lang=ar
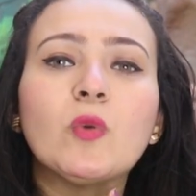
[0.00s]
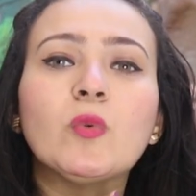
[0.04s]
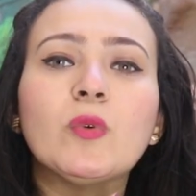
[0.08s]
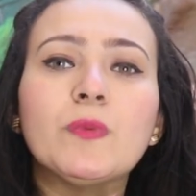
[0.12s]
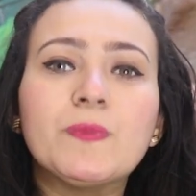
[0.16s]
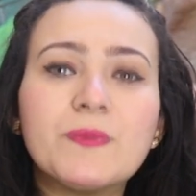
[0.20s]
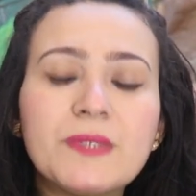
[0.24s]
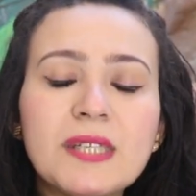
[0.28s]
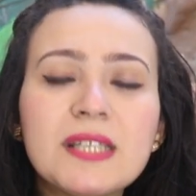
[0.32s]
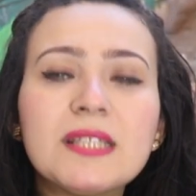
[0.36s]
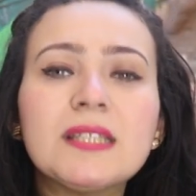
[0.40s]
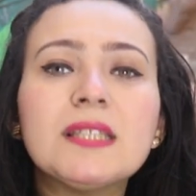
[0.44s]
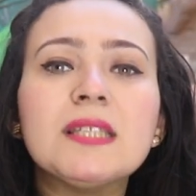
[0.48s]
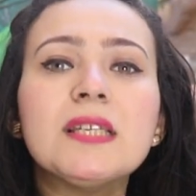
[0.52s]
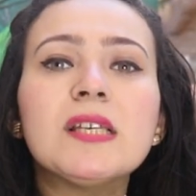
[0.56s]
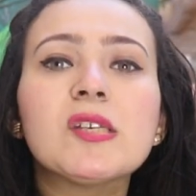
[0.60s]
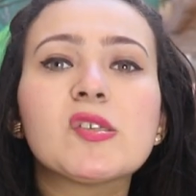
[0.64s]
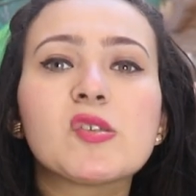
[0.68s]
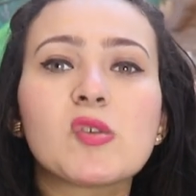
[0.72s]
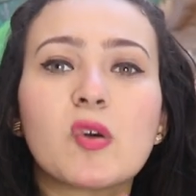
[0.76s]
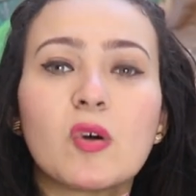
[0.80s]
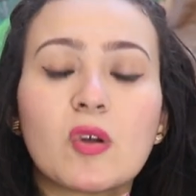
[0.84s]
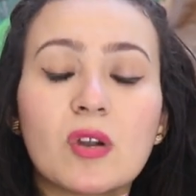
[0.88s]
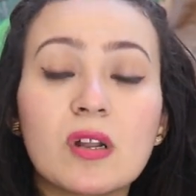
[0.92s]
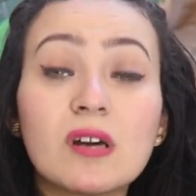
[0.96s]
وبتدي
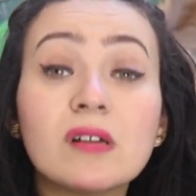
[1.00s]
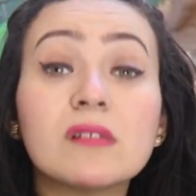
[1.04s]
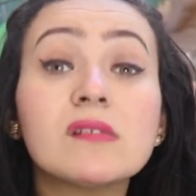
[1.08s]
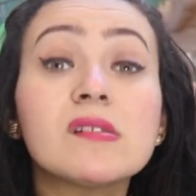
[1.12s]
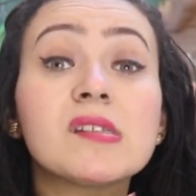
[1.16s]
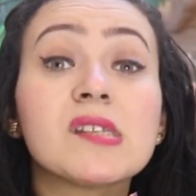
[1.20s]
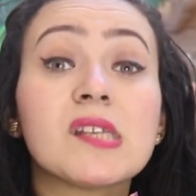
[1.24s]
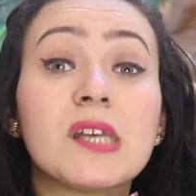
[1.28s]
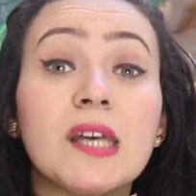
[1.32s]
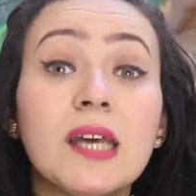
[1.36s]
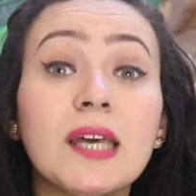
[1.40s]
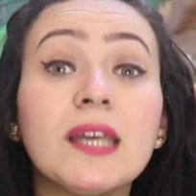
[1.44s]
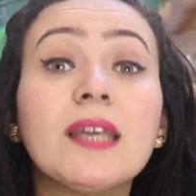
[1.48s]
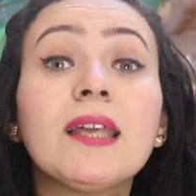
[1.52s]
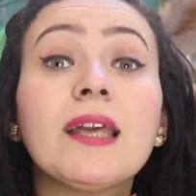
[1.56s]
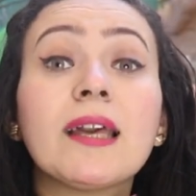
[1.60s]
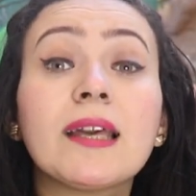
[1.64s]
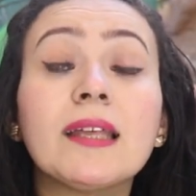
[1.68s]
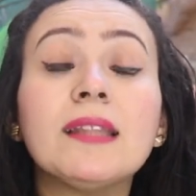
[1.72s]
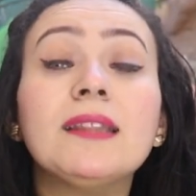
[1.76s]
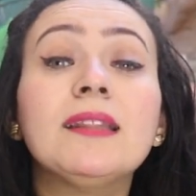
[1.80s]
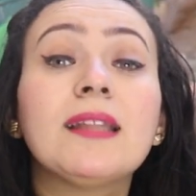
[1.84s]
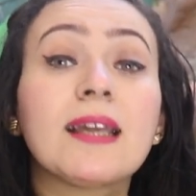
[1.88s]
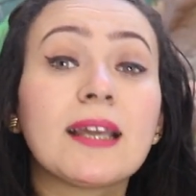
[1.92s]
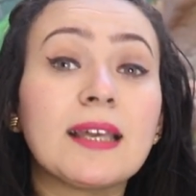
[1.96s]
سعرات صحيه
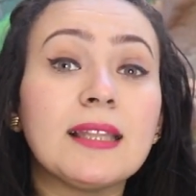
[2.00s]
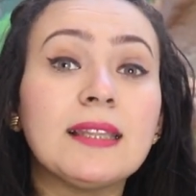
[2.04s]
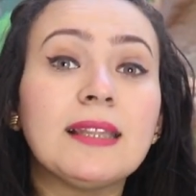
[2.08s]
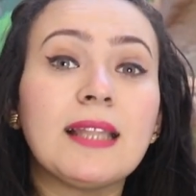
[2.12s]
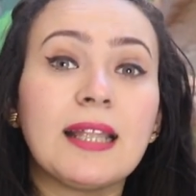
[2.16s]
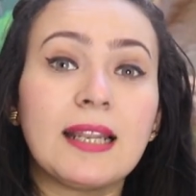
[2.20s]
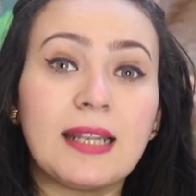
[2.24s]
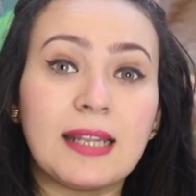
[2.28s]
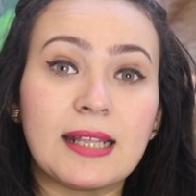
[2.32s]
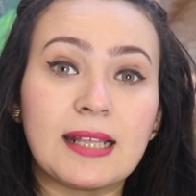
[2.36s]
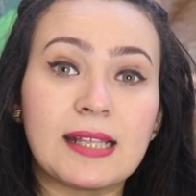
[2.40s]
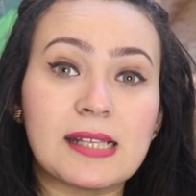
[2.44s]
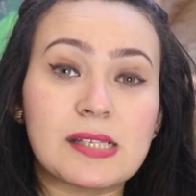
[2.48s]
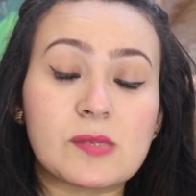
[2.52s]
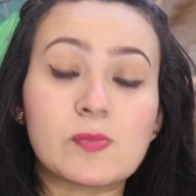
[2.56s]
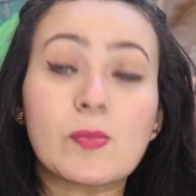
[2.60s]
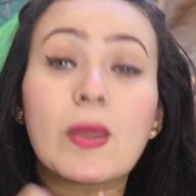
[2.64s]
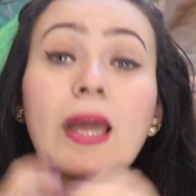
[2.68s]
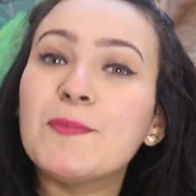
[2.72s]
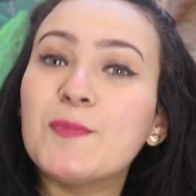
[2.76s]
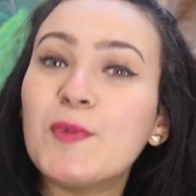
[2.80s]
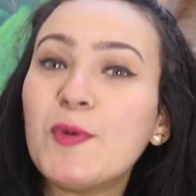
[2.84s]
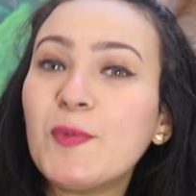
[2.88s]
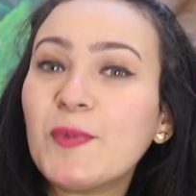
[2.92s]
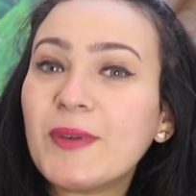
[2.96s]
جدا جدا للجسم
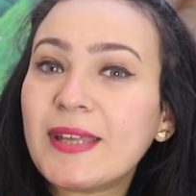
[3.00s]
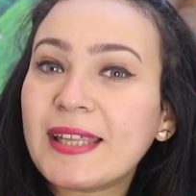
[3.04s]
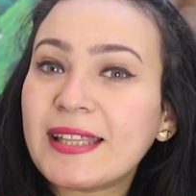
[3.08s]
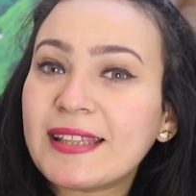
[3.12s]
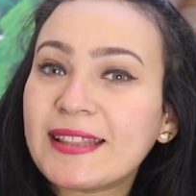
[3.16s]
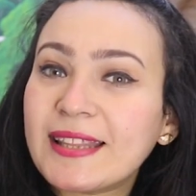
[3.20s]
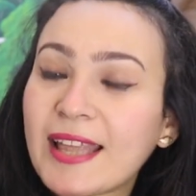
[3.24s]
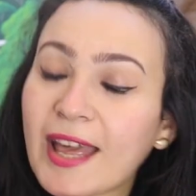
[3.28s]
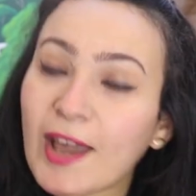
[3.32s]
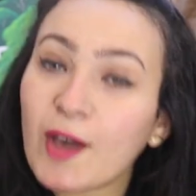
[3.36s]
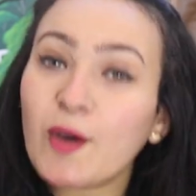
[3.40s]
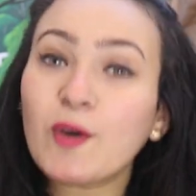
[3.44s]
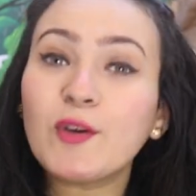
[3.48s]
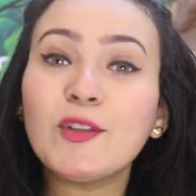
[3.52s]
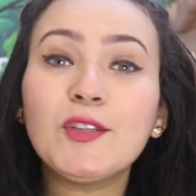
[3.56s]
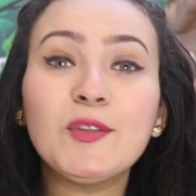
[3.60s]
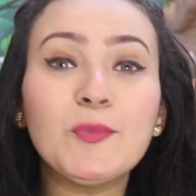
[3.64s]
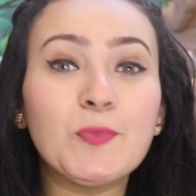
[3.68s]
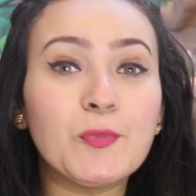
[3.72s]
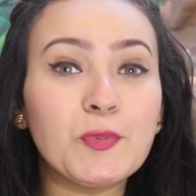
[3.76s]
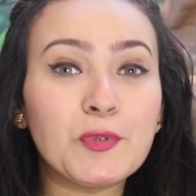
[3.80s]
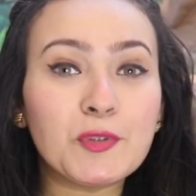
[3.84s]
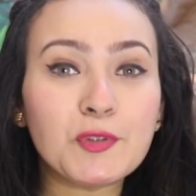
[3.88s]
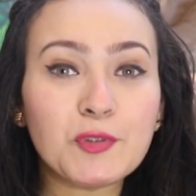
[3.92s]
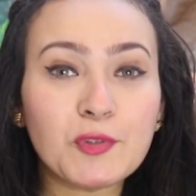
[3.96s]
ممكن تاخد
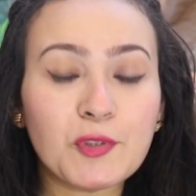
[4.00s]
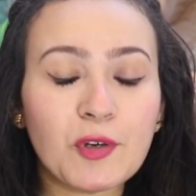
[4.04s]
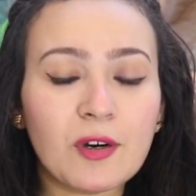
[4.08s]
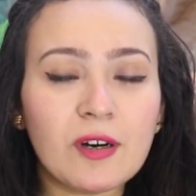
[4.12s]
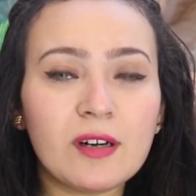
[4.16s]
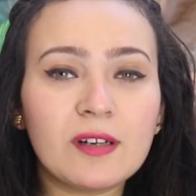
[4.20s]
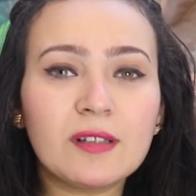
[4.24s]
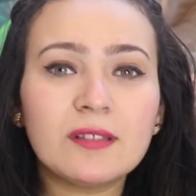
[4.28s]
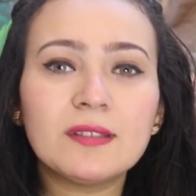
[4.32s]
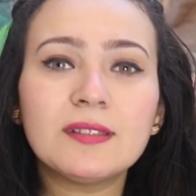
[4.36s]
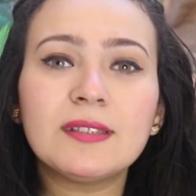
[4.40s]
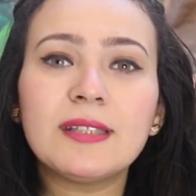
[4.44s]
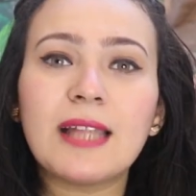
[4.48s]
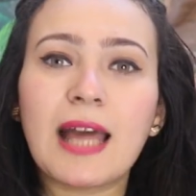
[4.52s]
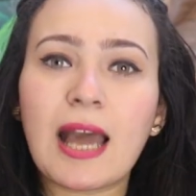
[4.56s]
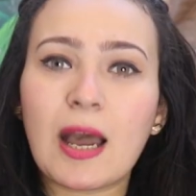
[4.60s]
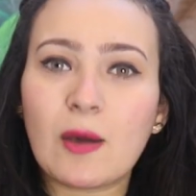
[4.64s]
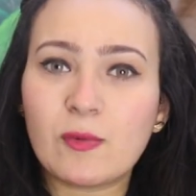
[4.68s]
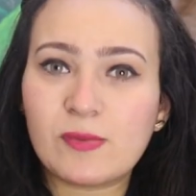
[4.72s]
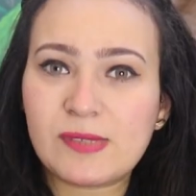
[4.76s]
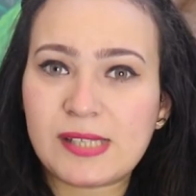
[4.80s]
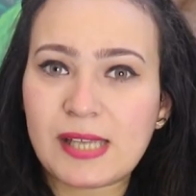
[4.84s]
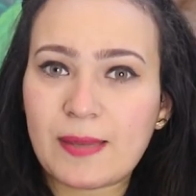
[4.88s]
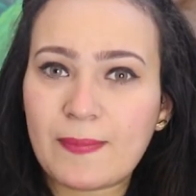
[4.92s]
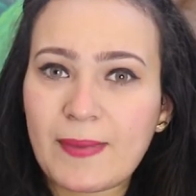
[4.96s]
برتقان
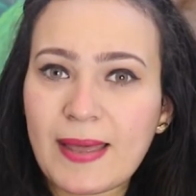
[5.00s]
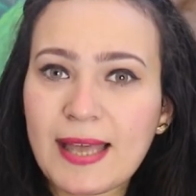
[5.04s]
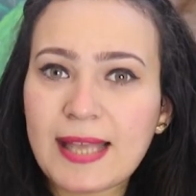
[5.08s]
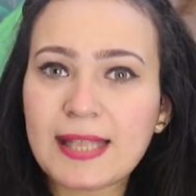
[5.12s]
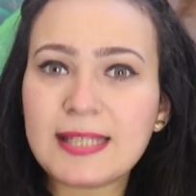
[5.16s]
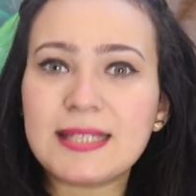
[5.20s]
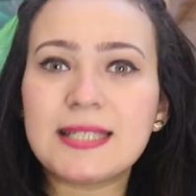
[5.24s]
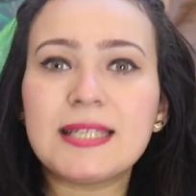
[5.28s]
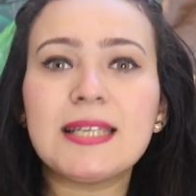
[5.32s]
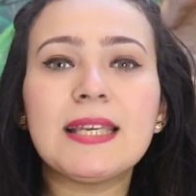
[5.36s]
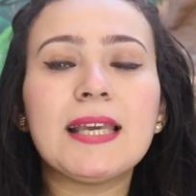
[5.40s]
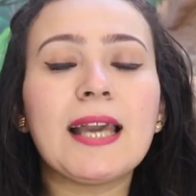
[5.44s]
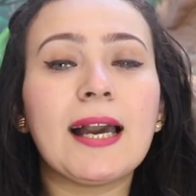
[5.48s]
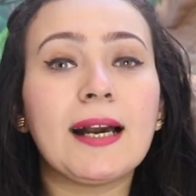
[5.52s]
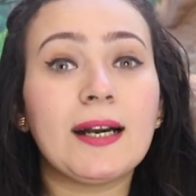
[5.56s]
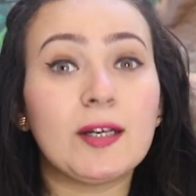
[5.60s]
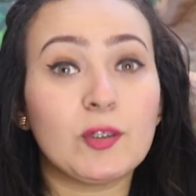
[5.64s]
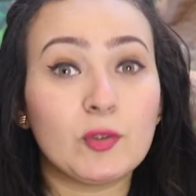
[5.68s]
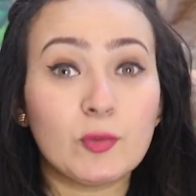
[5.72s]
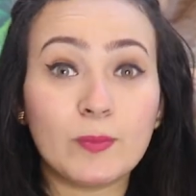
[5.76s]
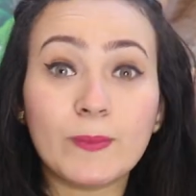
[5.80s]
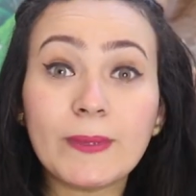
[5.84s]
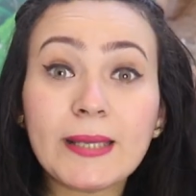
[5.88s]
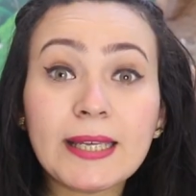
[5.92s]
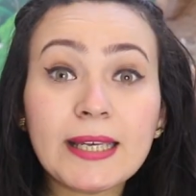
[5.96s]
او زبادي
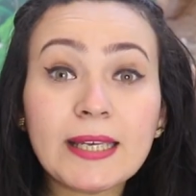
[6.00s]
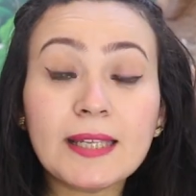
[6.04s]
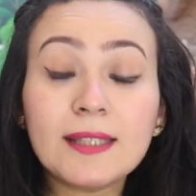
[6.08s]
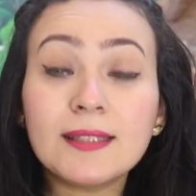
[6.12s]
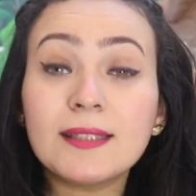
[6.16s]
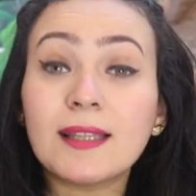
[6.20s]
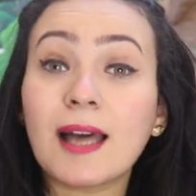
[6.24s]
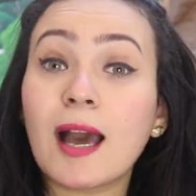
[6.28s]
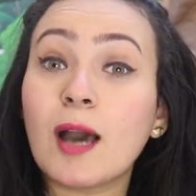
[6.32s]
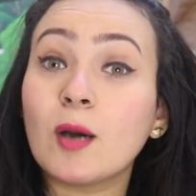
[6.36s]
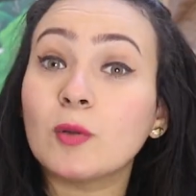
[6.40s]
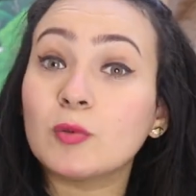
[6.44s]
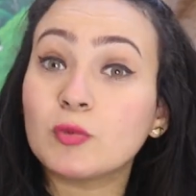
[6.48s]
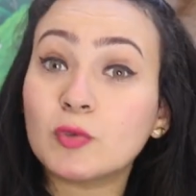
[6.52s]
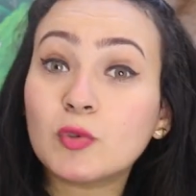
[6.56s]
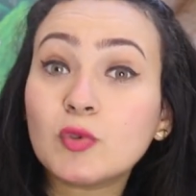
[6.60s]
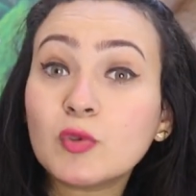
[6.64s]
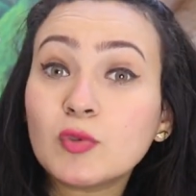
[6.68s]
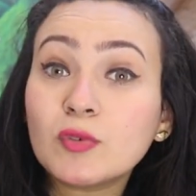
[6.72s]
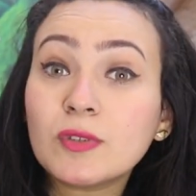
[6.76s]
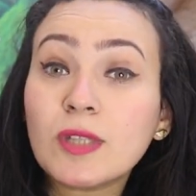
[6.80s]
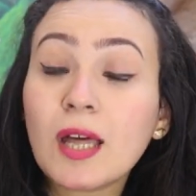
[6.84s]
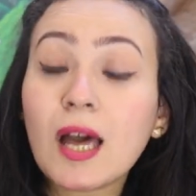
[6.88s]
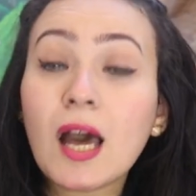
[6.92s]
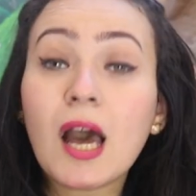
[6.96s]
او بيض او
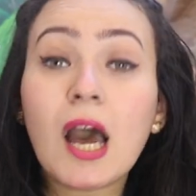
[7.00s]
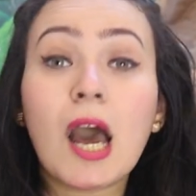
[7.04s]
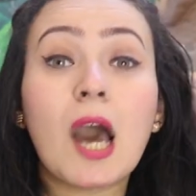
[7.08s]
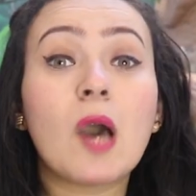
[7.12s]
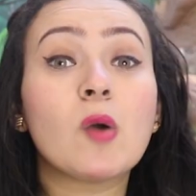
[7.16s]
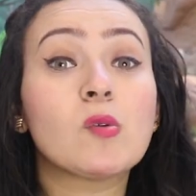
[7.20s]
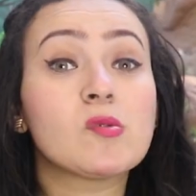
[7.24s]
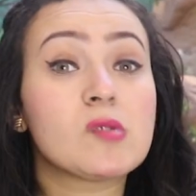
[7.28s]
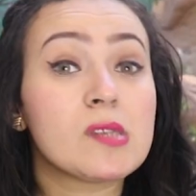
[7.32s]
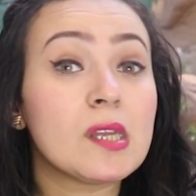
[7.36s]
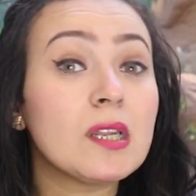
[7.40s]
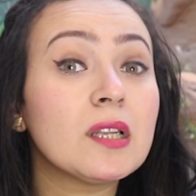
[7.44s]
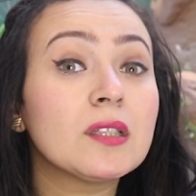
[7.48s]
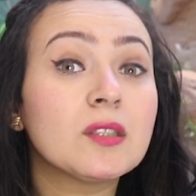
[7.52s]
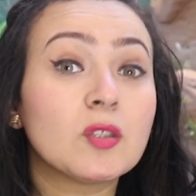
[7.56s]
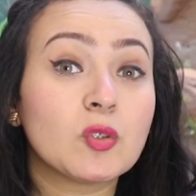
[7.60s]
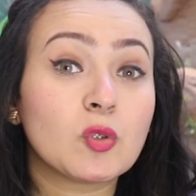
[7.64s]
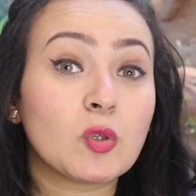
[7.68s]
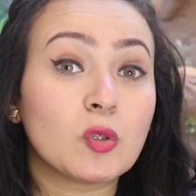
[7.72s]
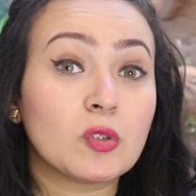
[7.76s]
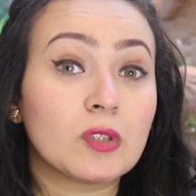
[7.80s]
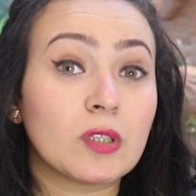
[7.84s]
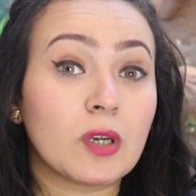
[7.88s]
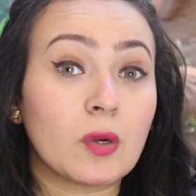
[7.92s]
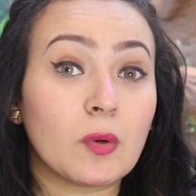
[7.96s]
تونه او سلطه
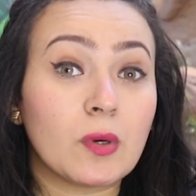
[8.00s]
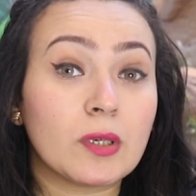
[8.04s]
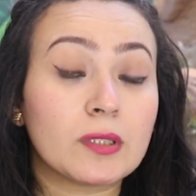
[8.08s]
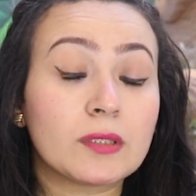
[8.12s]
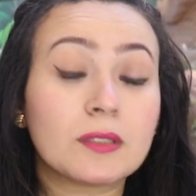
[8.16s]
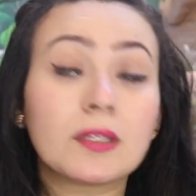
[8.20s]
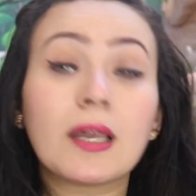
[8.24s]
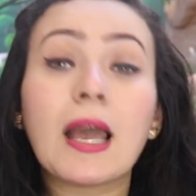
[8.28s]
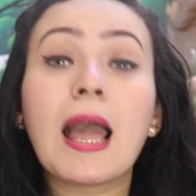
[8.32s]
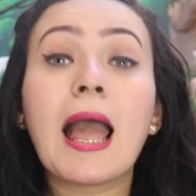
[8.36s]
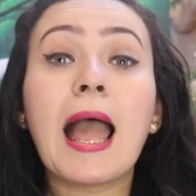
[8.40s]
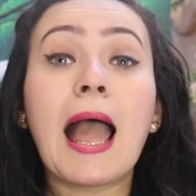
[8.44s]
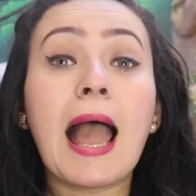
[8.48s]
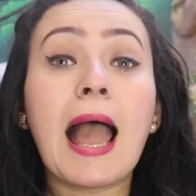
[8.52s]
خضروات